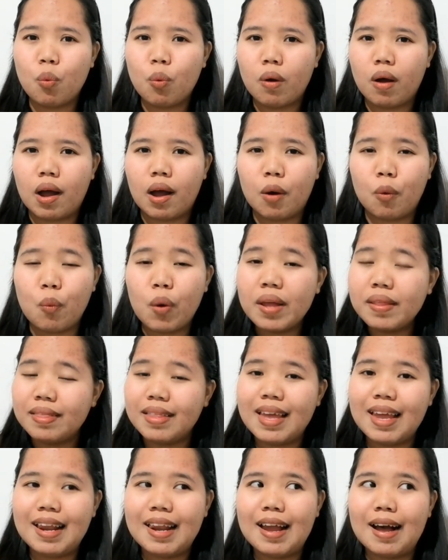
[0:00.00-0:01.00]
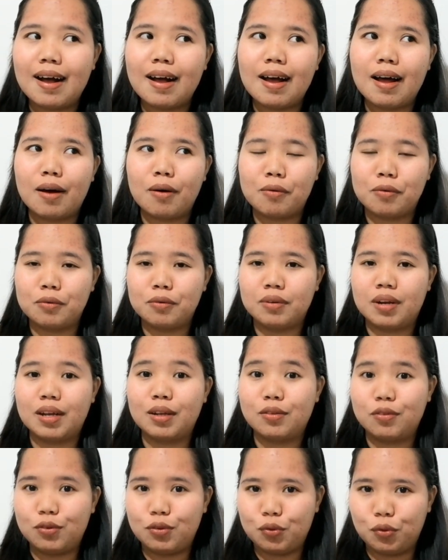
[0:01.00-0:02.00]
uh, one day lang akong
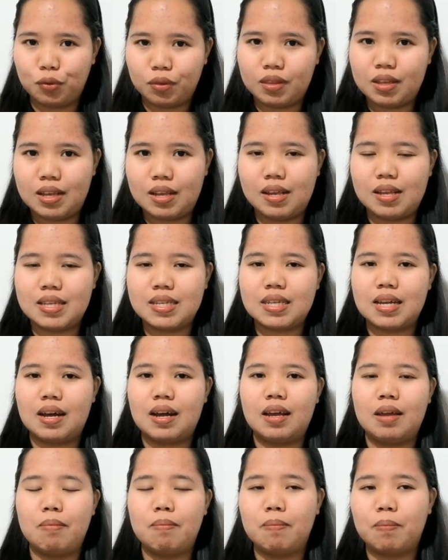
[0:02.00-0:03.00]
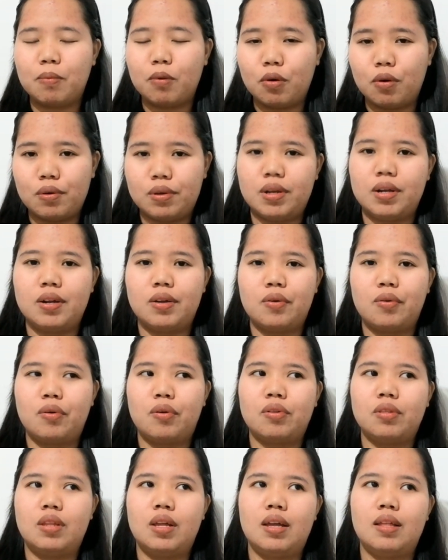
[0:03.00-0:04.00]
nag-duty sa employer ko.